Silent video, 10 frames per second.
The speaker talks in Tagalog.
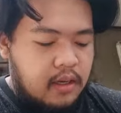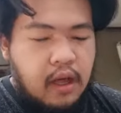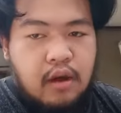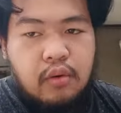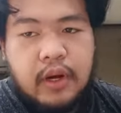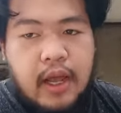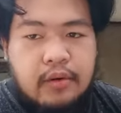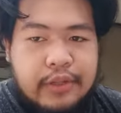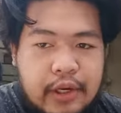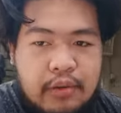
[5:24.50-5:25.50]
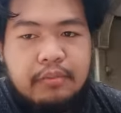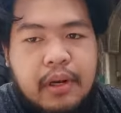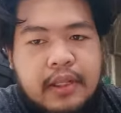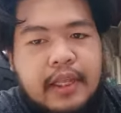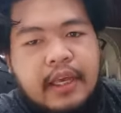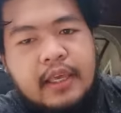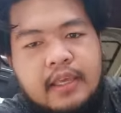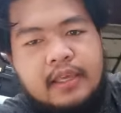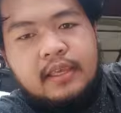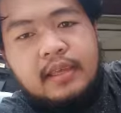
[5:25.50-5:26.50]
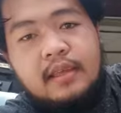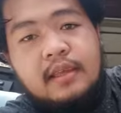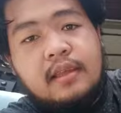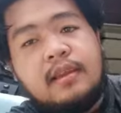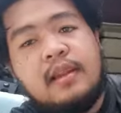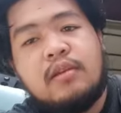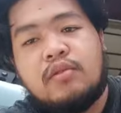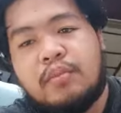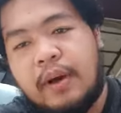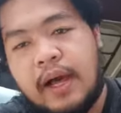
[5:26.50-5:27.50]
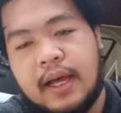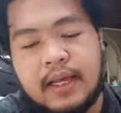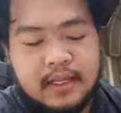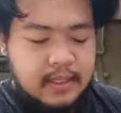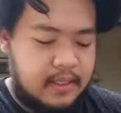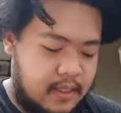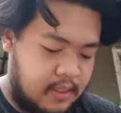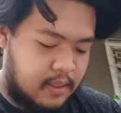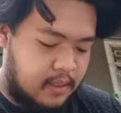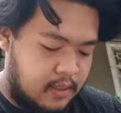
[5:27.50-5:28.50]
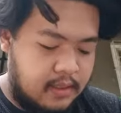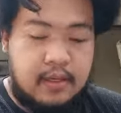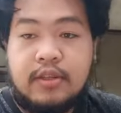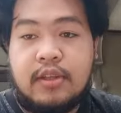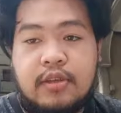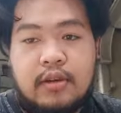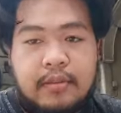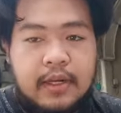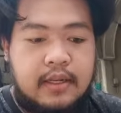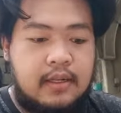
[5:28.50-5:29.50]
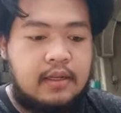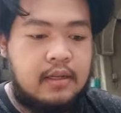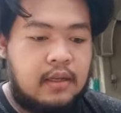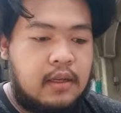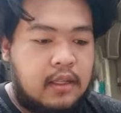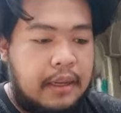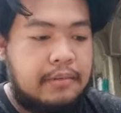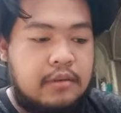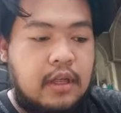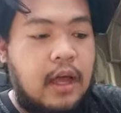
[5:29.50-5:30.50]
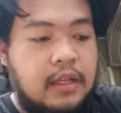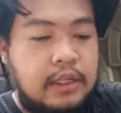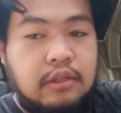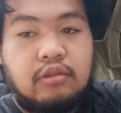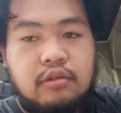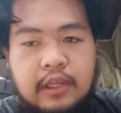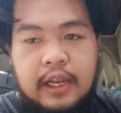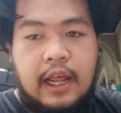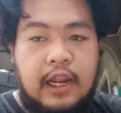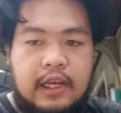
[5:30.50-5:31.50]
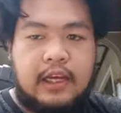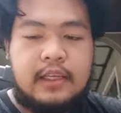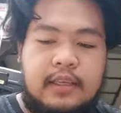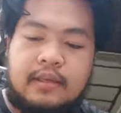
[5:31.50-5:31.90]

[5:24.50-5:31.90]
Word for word: Nakakuha na ako dalawang balde na lupa. Kita nyo naman. Tapos uh, dito ko siya ilalagay.